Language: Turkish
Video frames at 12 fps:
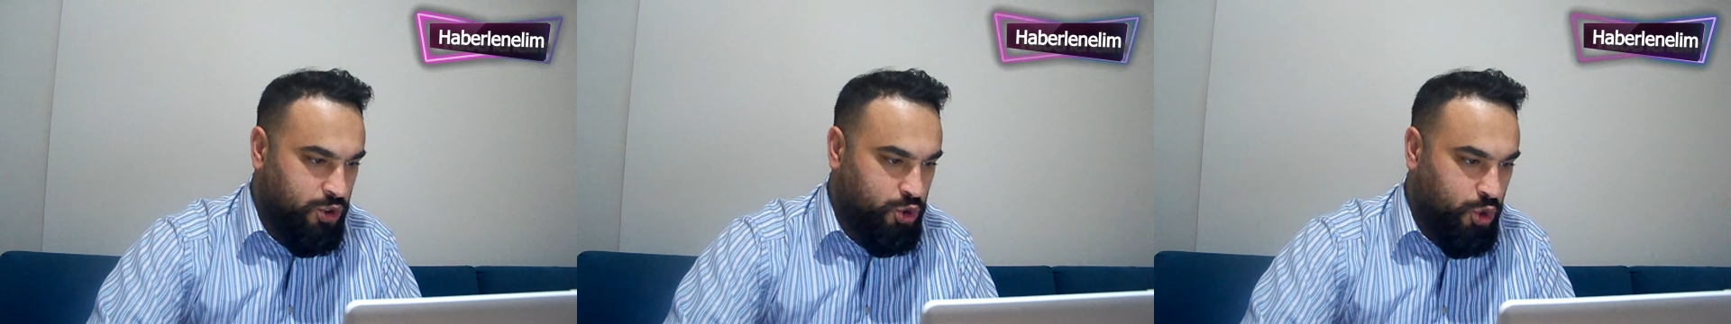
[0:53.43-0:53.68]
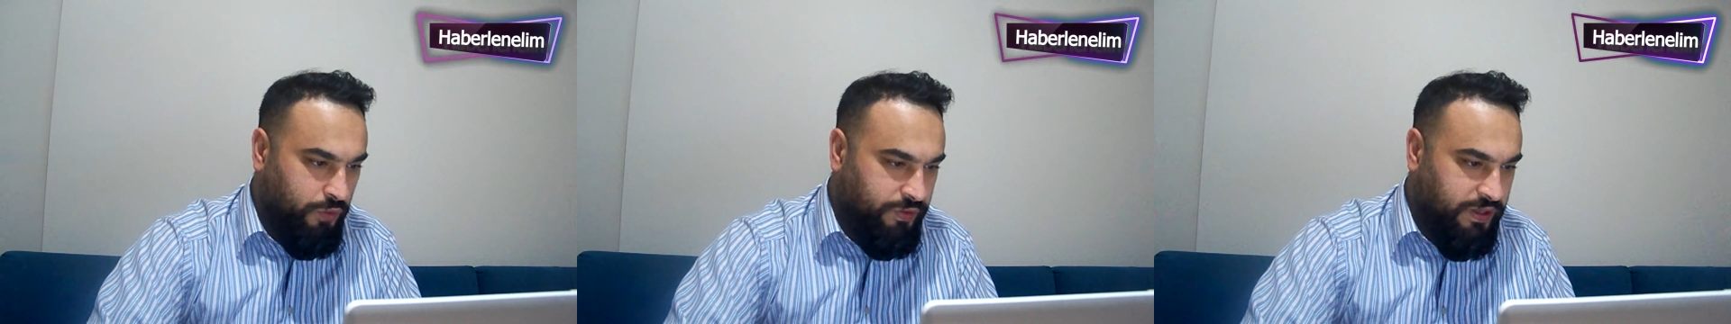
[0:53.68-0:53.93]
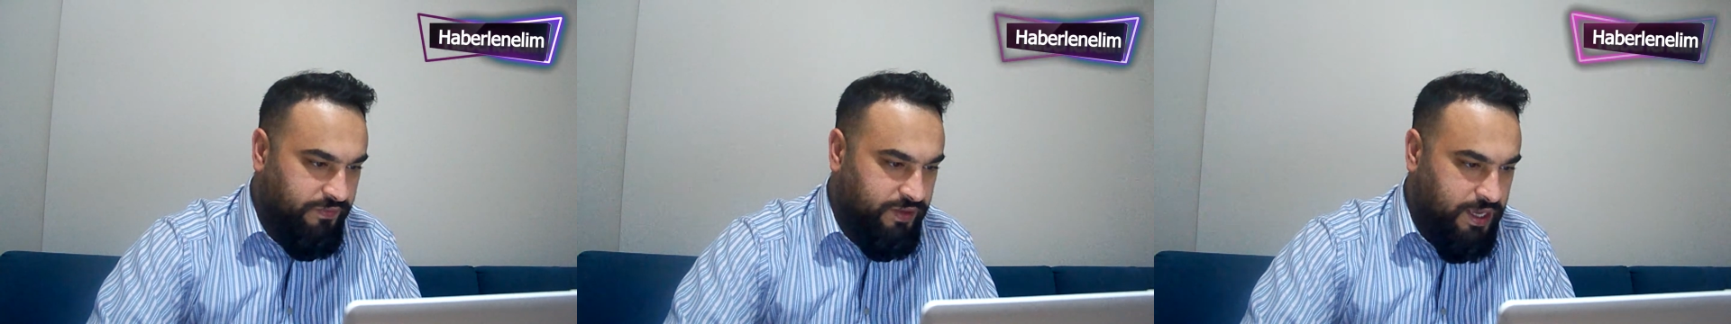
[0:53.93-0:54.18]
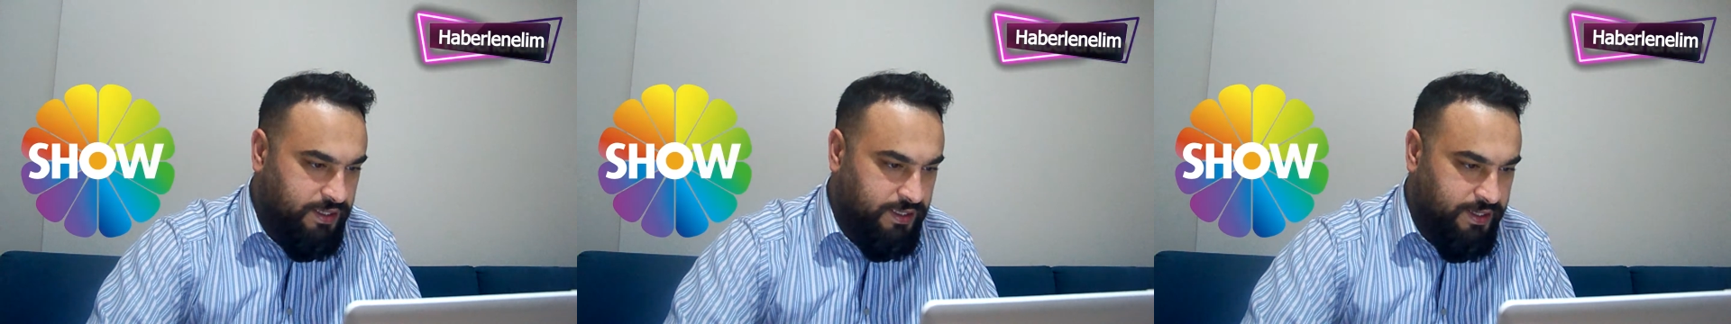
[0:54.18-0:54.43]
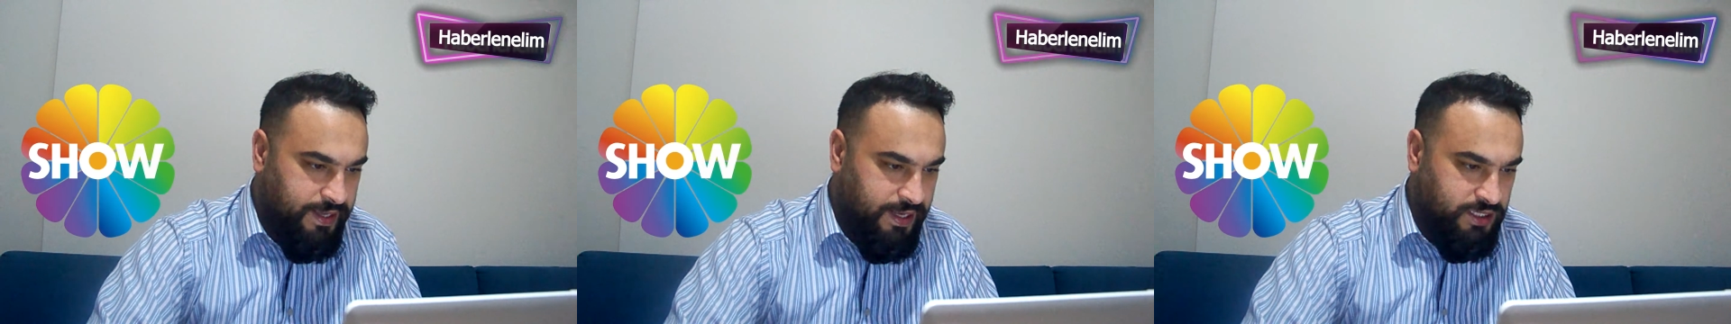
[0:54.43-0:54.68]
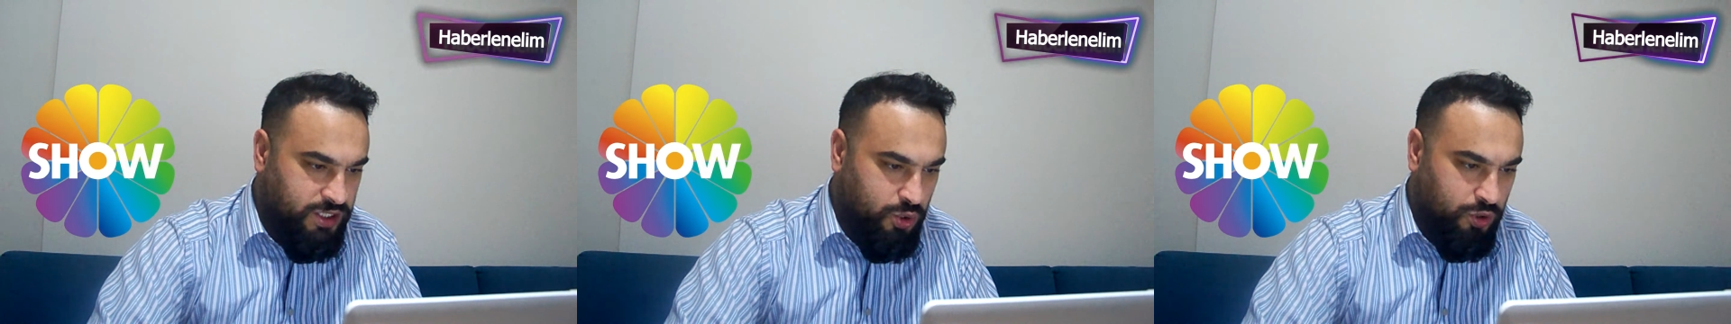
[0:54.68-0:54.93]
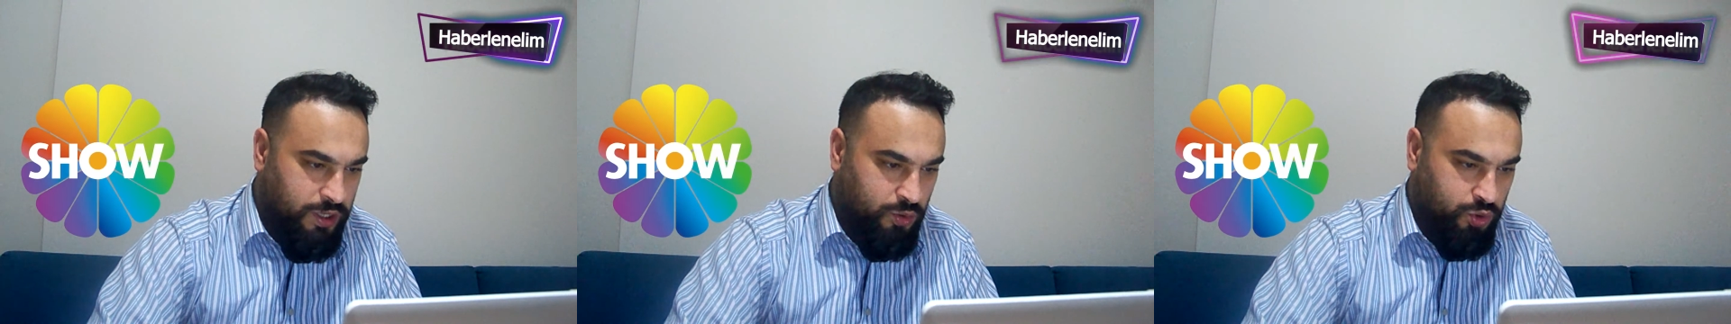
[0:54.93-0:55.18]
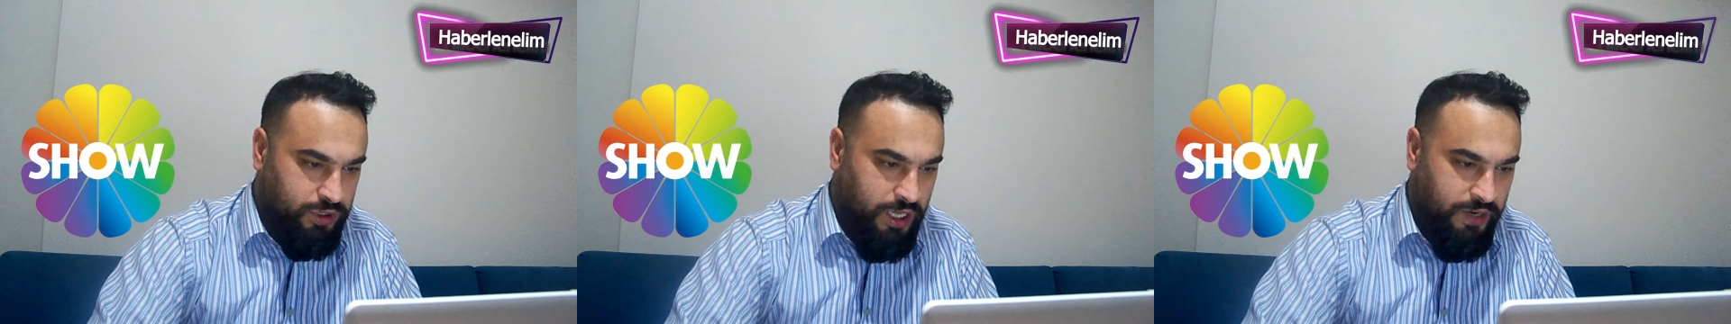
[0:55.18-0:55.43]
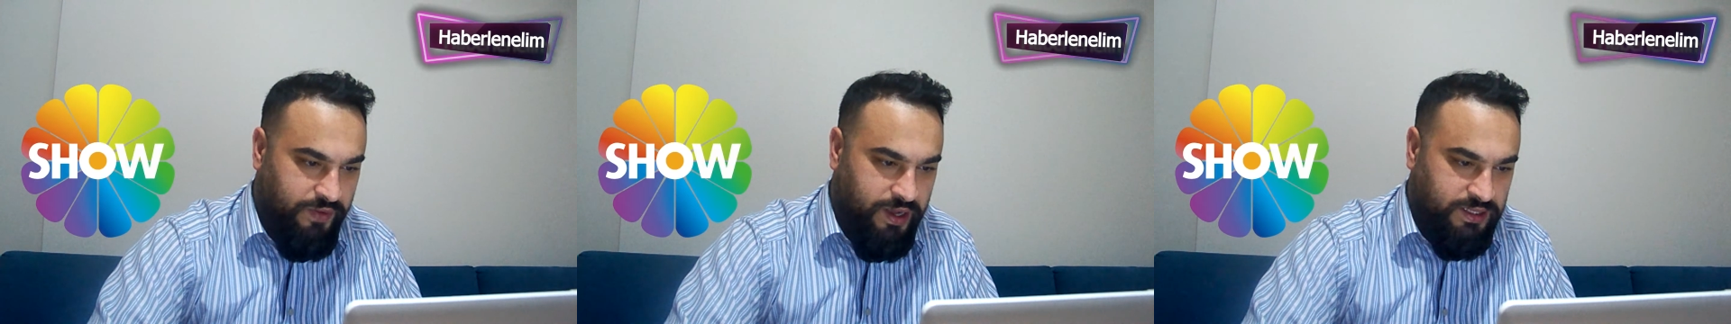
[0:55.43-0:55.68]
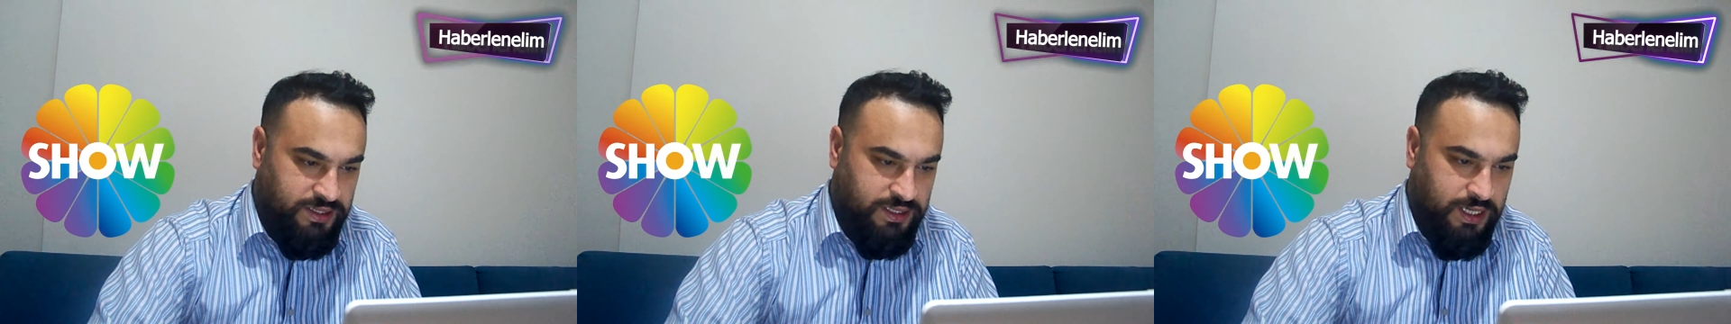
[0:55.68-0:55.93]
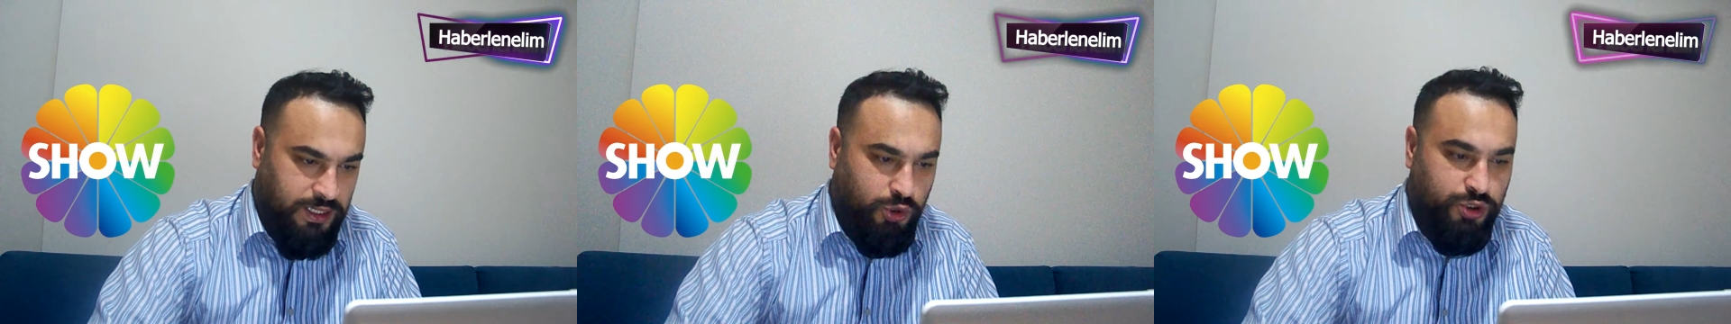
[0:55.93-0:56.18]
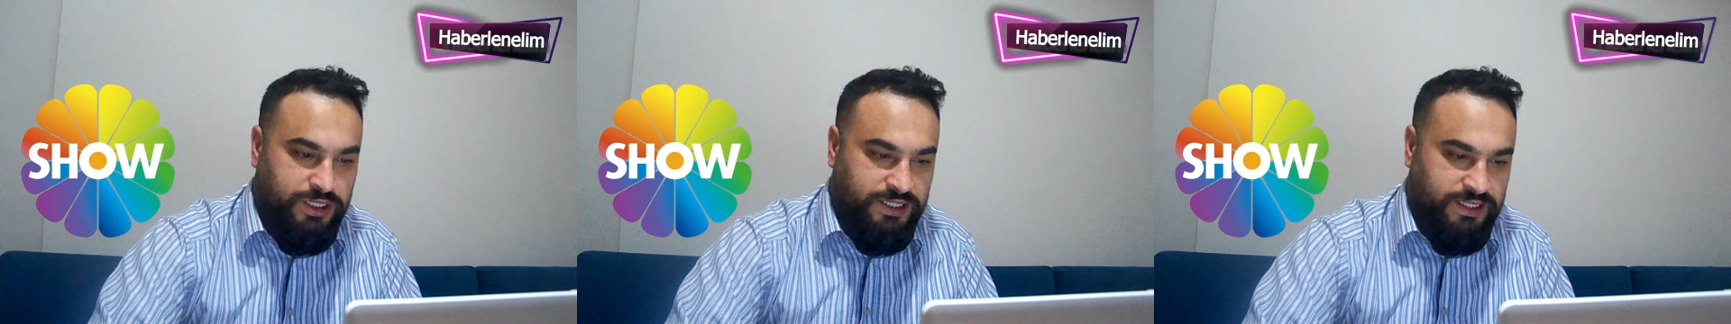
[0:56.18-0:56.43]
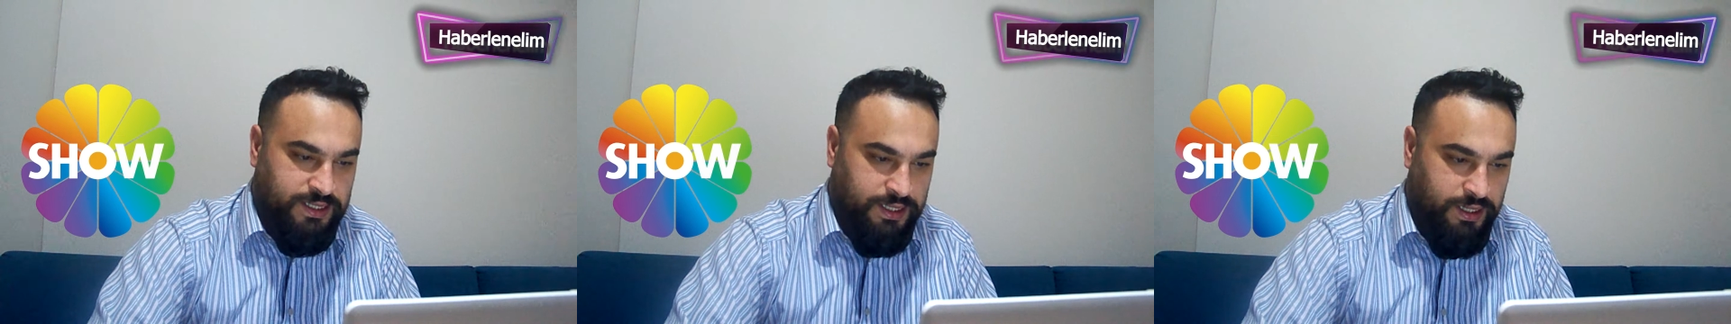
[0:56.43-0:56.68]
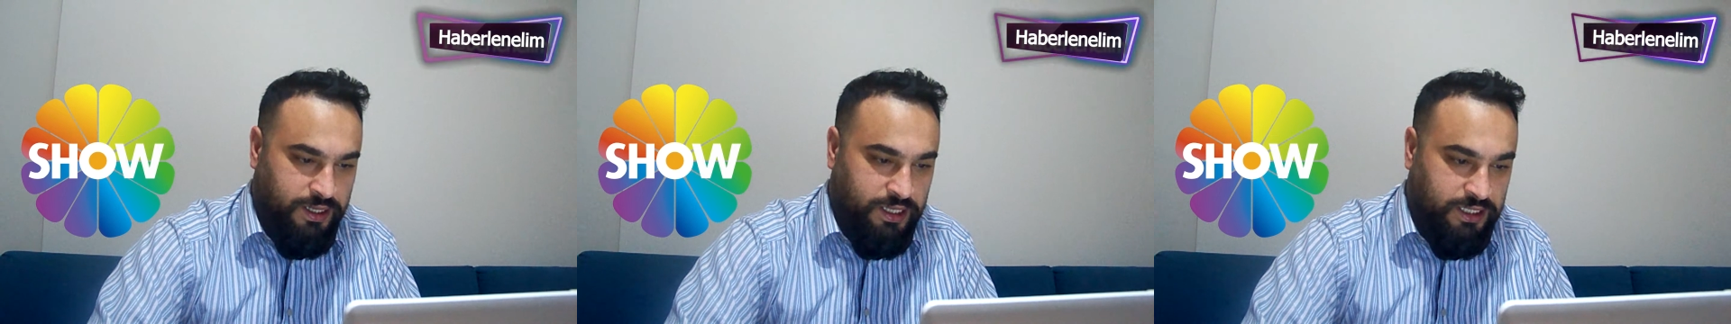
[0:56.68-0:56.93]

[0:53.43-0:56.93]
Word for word: Show TV'de ekrana gelecek olan Kurtlar Vadisi Kaos dizisinin